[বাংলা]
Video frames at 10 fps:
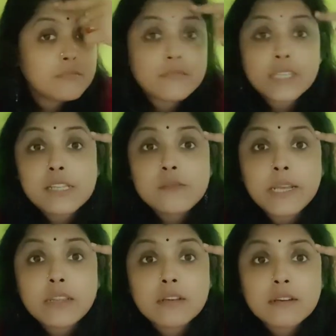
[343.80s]

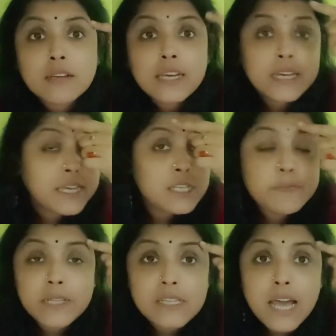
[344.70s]
কিসমাত
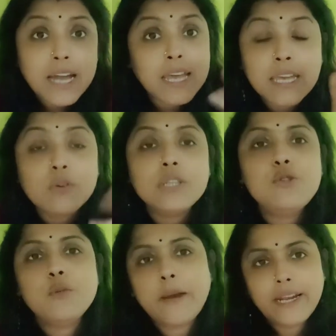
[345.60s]
কিসমাত সে আগে কেউ
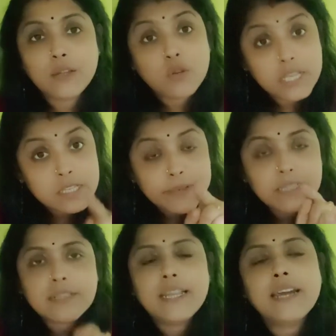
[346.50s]
কিচ্ছু পায় না তোর
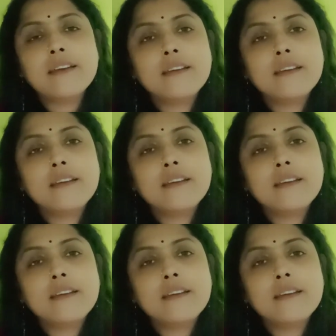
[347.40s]
কিসমাতটা দেখ